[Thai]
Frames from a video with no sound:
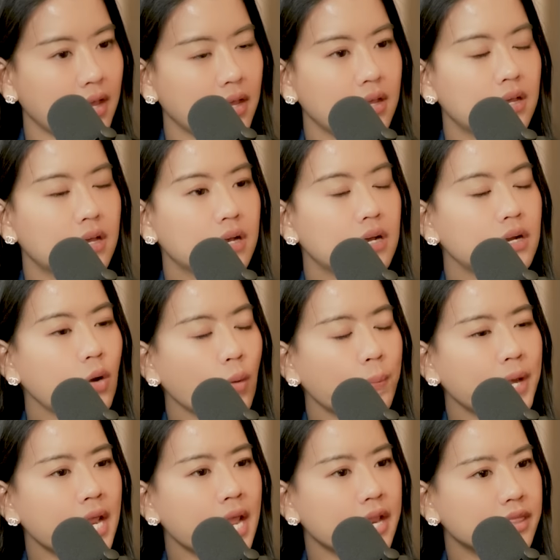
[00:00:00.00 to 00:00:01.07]
เงี้ยคือโดย
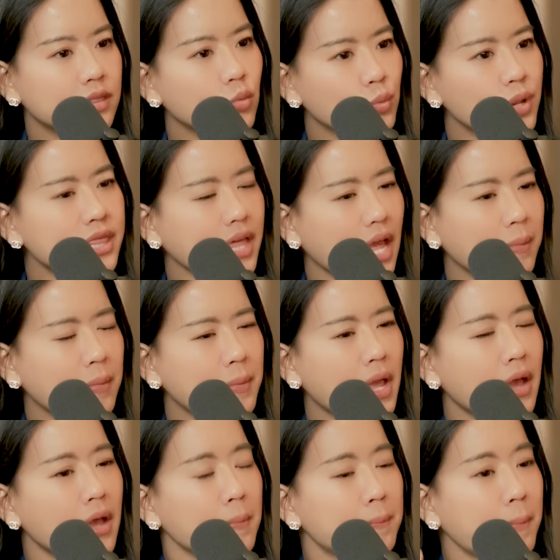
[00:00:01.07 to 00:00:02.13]
เป็นเหตุสุดวิสัยแบบนี้
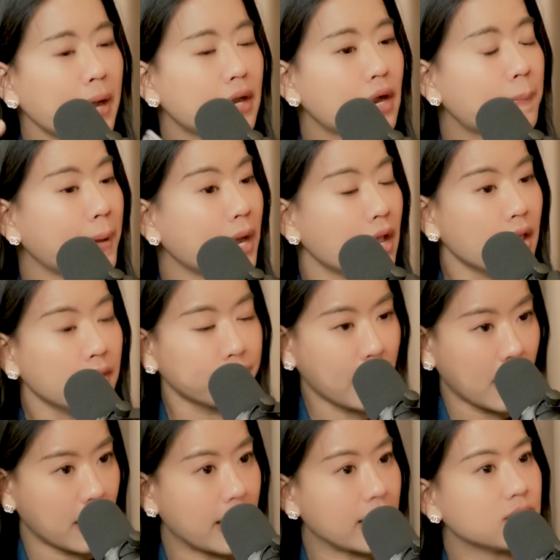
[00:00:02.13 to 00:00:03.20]
ใช่ไงใช่ไง
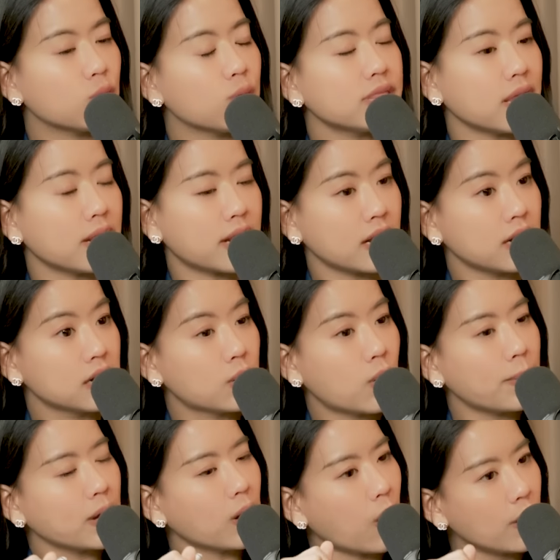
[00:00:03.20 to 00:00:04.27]
แต่เหตุสุดวิสัยนั้นถือ
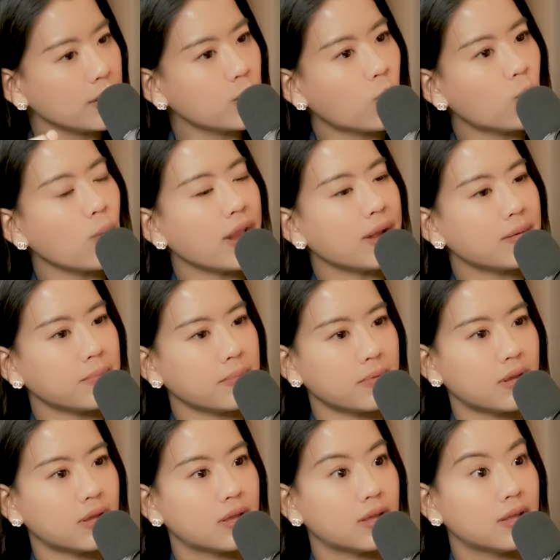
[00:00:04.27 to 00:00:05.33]
ว่าเป็นข้อยกเว้นใช่ใช่